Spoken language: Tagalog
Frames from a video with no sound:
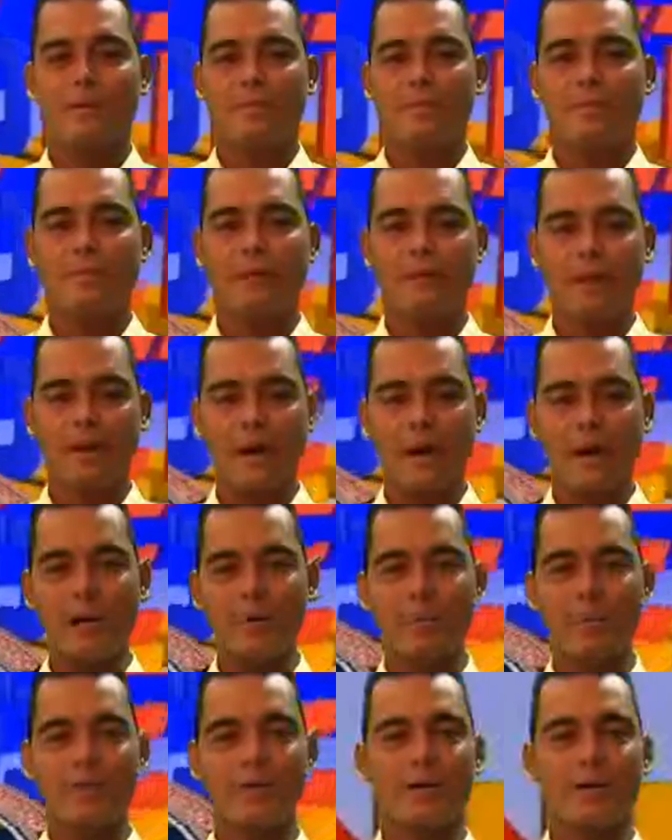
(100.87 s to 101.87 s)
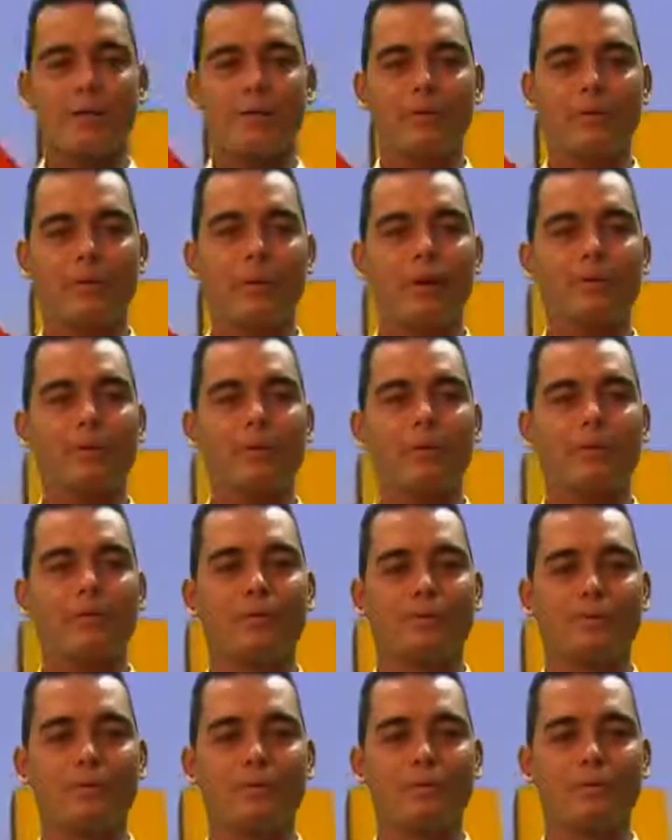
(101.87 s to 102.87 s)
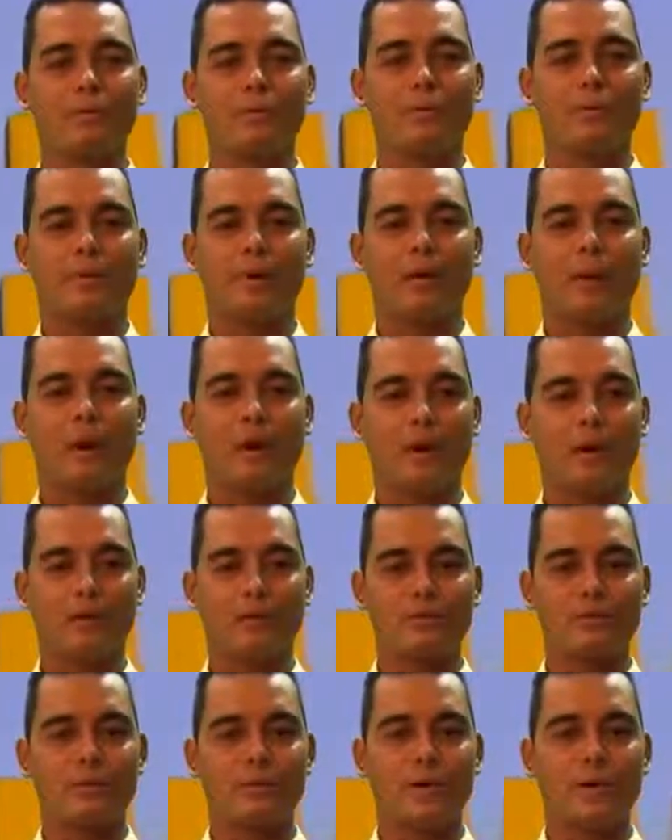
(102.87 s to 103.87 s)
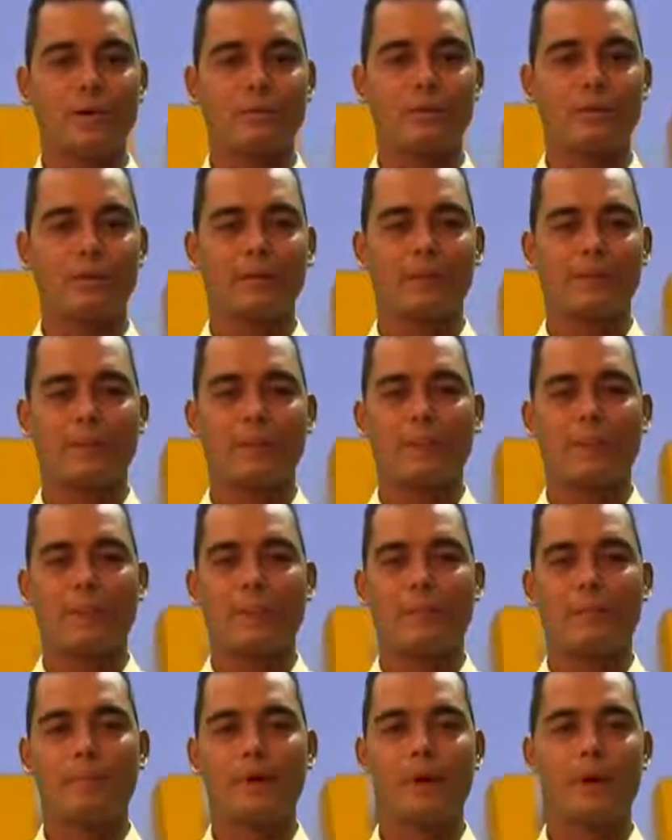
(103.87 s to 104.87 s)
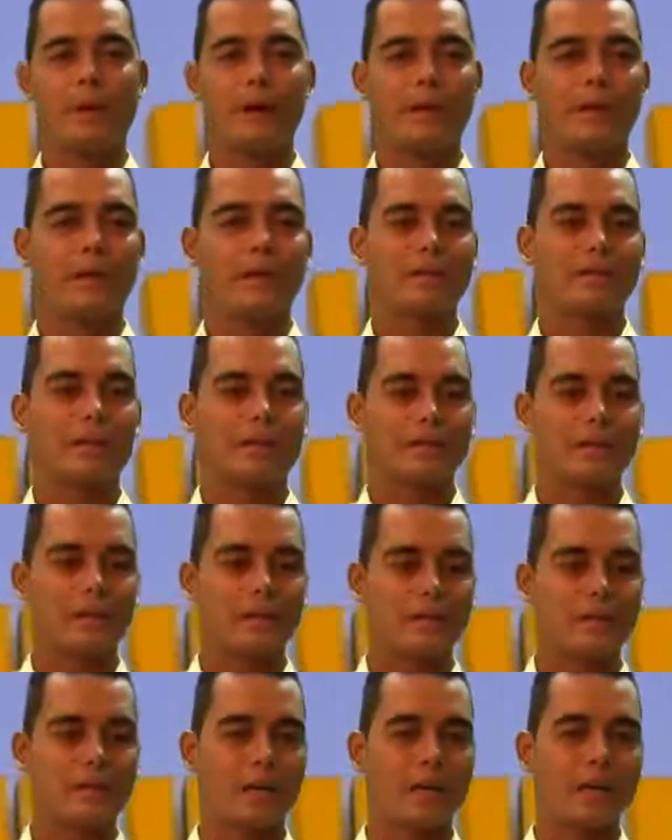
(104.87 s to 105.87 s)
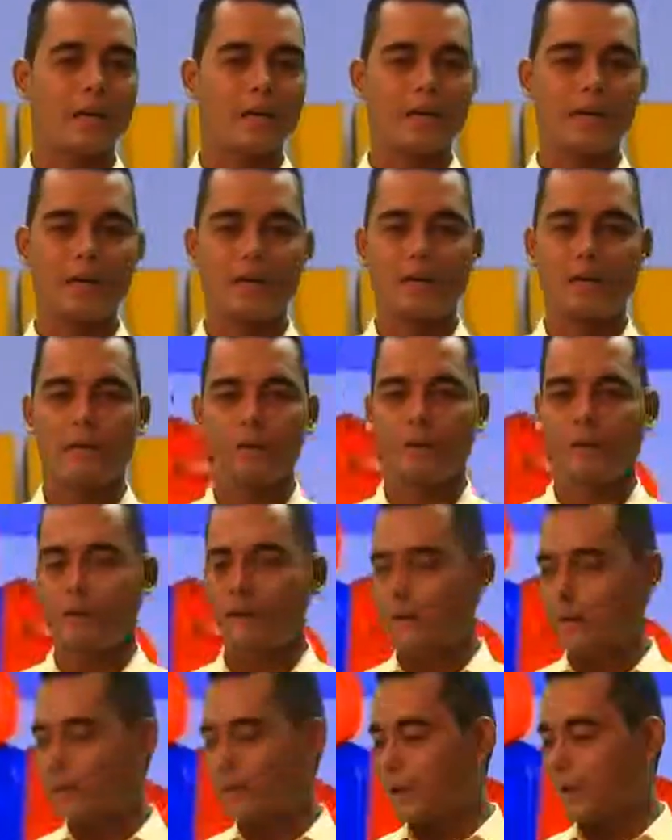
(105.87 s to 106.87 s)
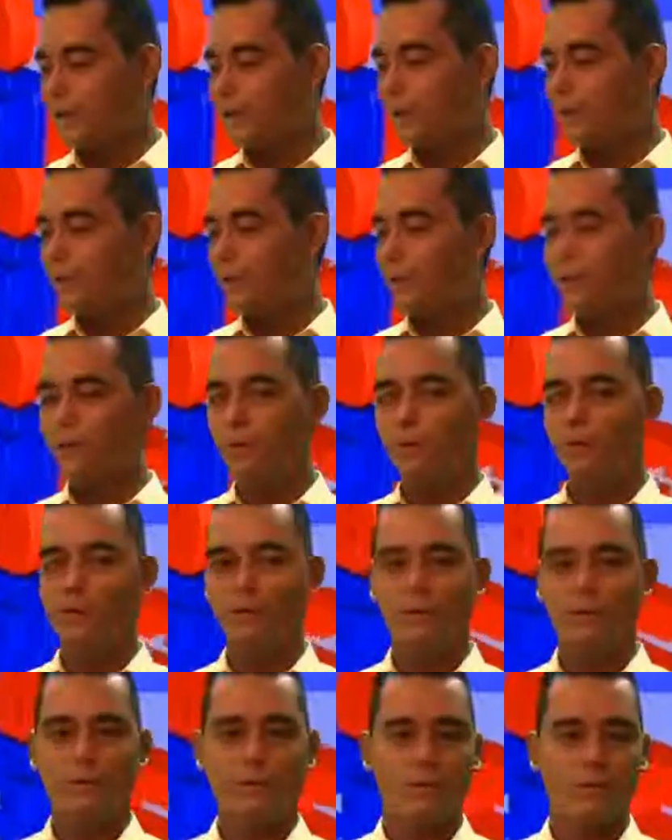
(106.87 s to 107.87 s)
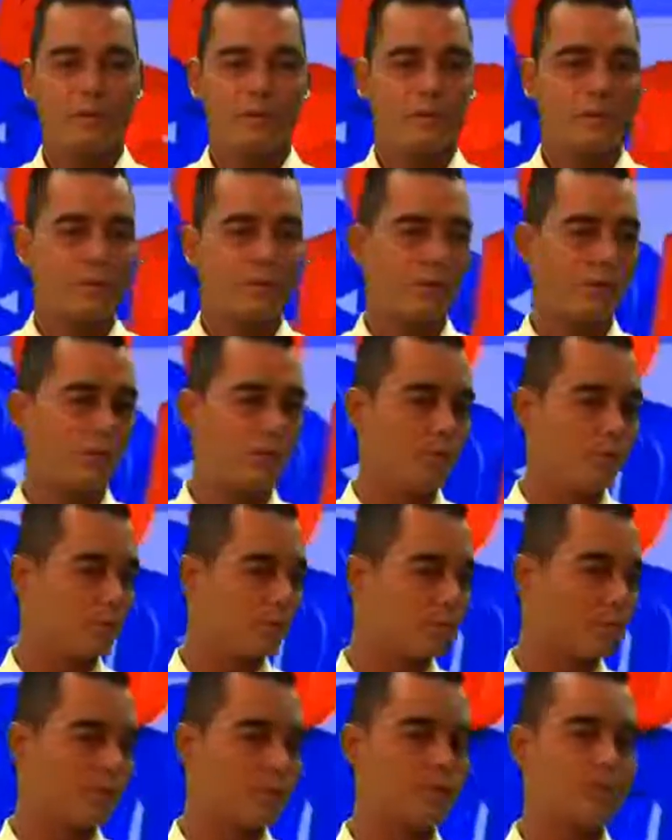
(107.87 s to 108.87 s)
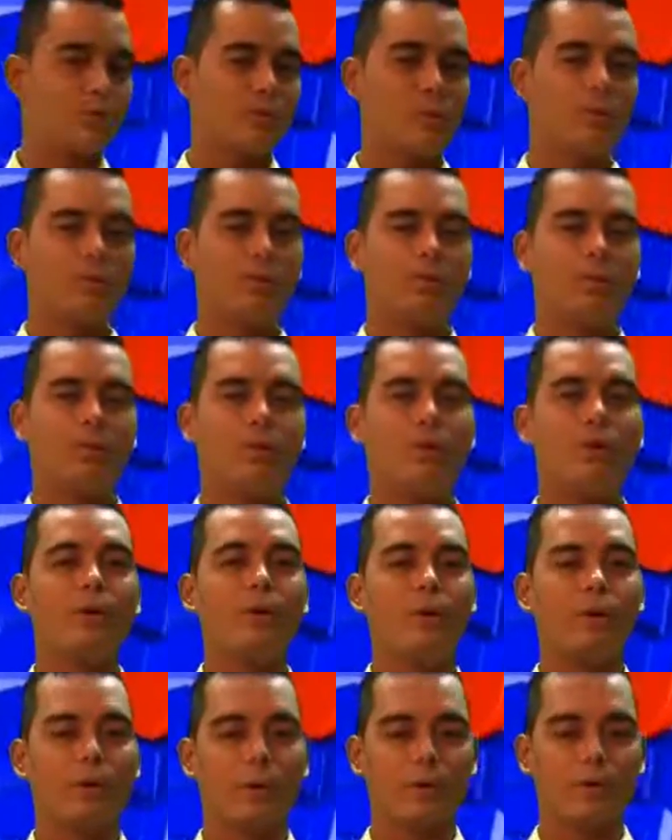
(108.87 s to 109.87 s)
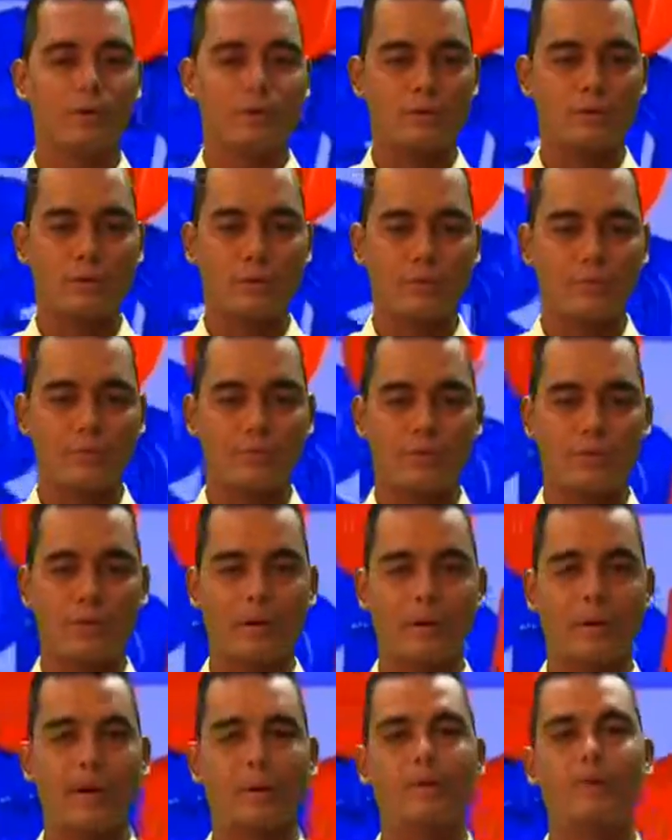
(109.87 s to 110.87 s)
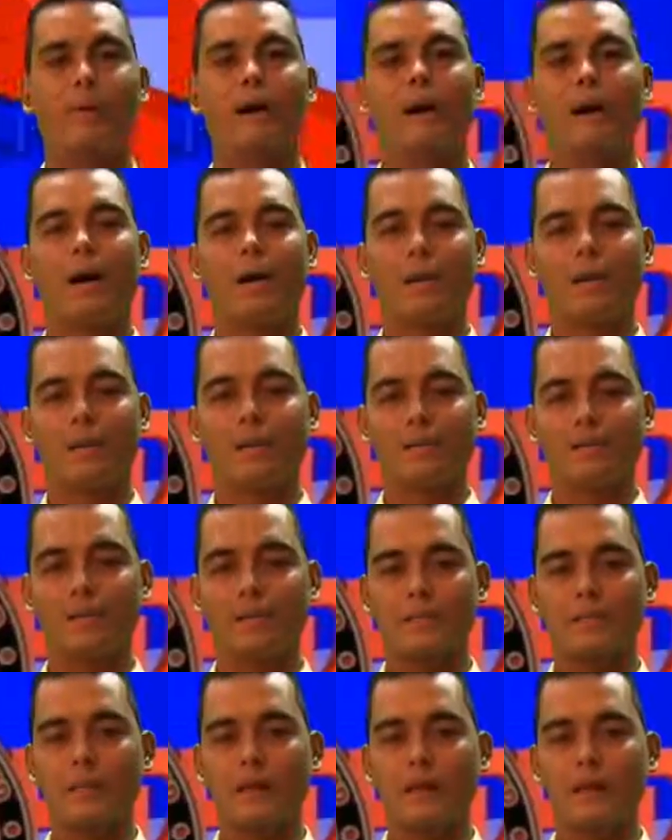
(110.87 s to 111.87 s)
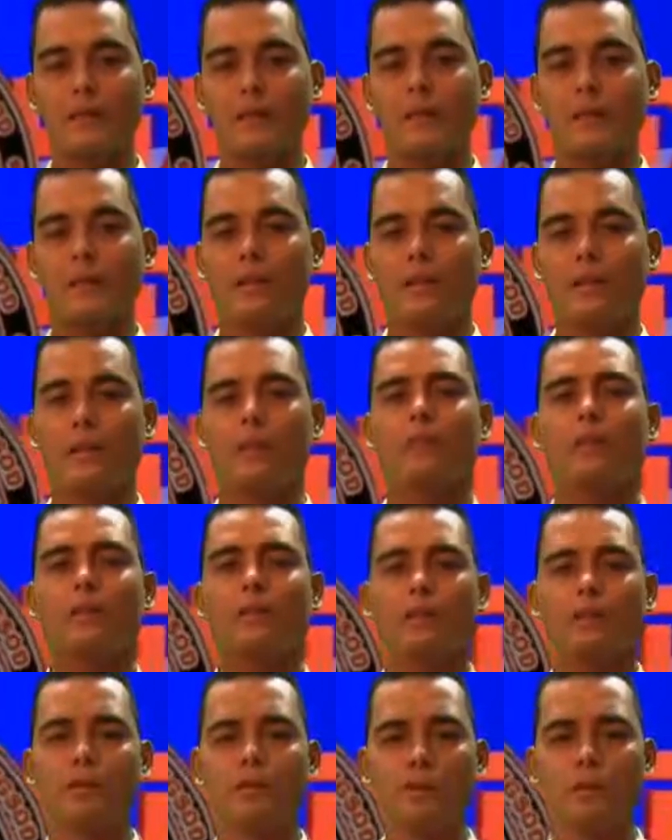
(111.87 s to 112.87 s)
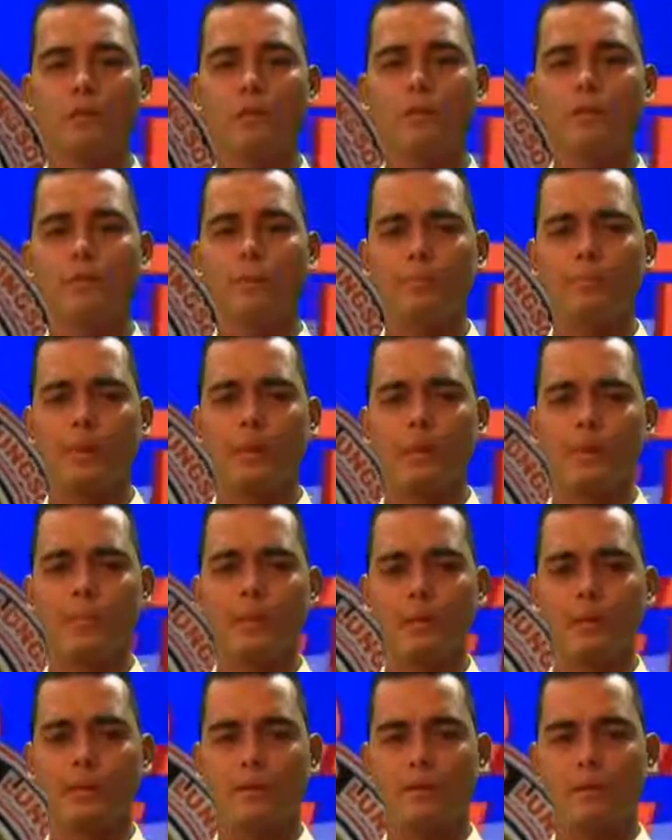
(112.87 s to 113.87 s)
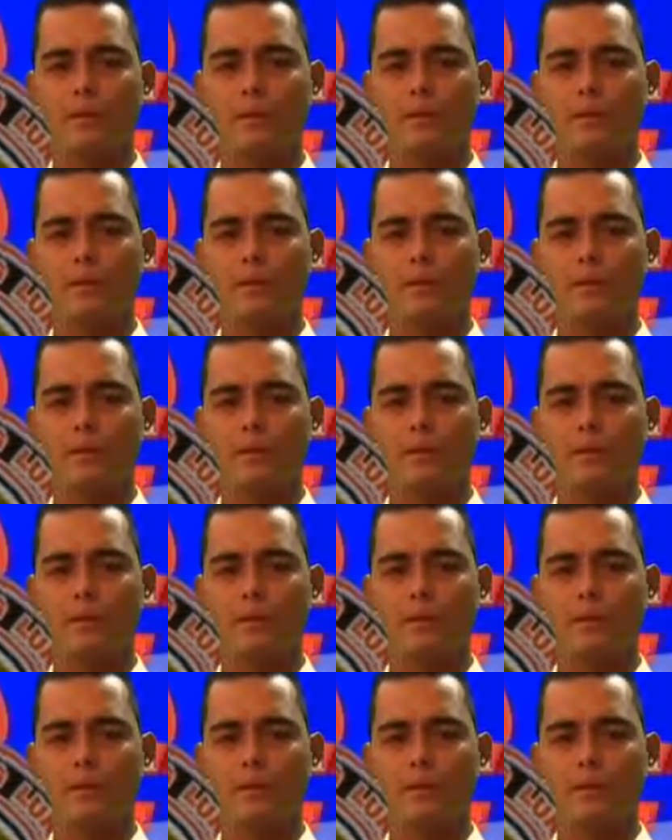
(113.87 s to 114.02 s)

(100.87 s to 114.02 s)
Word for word: May apat na uri ang pangungusap ayon sa gamit. Maaaring nagsasalaysay, nagtatanong, naguutos, o nakikiusap at maaring nagsasaad ng matinding damdamin.